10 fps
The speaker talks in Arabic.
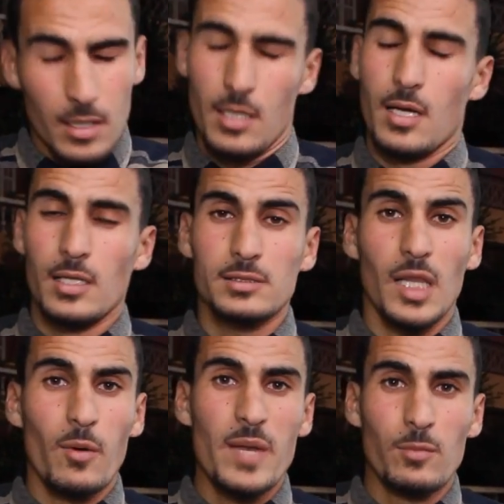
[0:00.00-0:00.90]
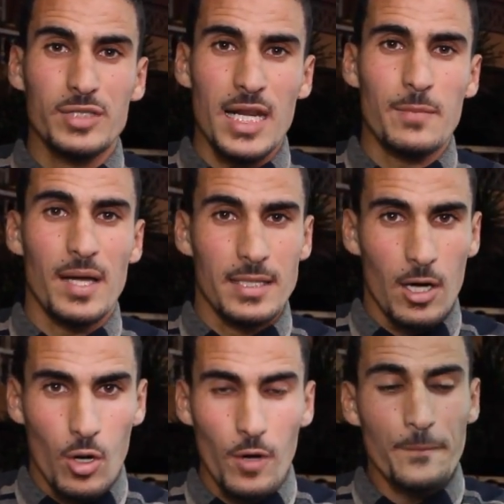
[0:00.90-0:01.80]
آه نطلبوا من المدرب
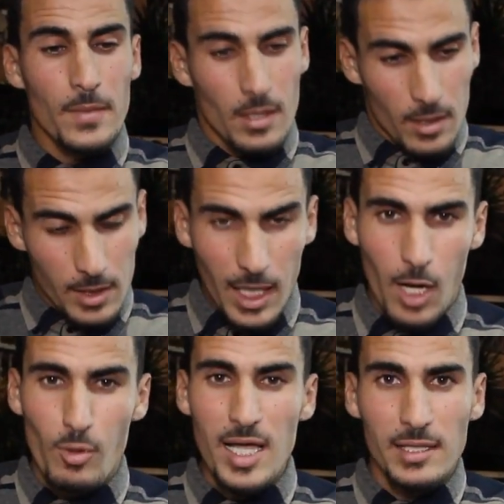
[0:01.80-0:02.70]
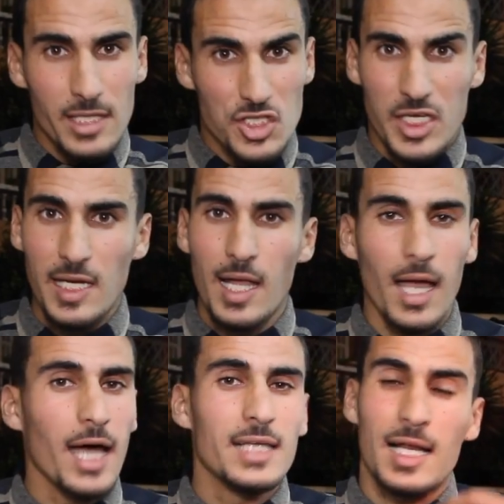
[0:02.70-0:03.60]
انه يحاول يعدل التشكيله
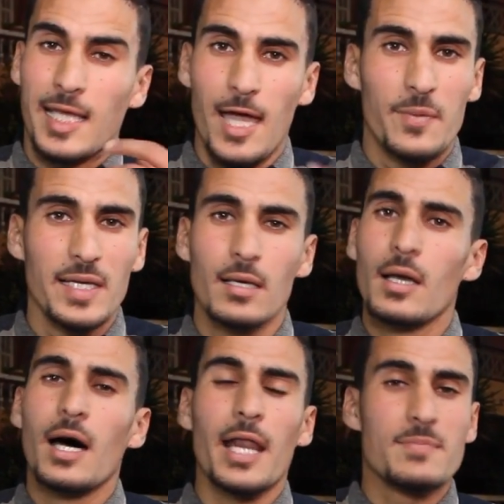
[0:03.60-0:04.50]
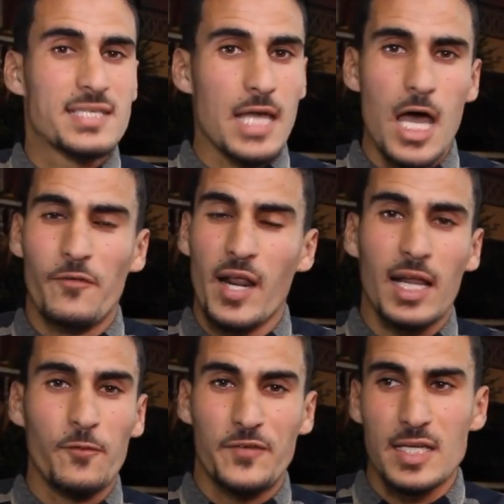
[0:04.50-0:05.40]
هذاك الكعبي راه بزاف راه
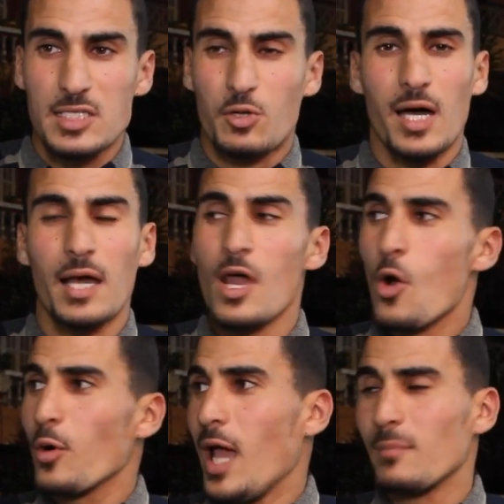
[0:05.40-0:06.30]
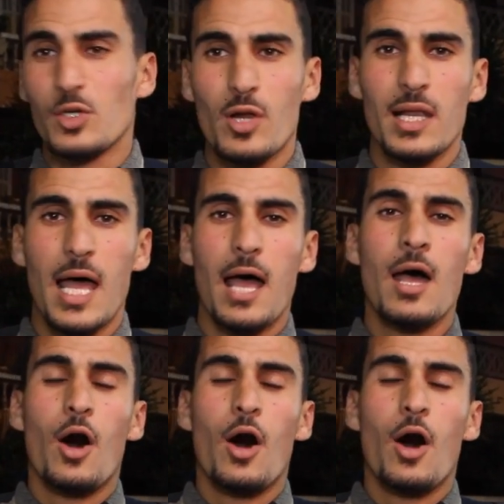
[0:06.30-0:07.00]
ركب فينا السكر والحمد لله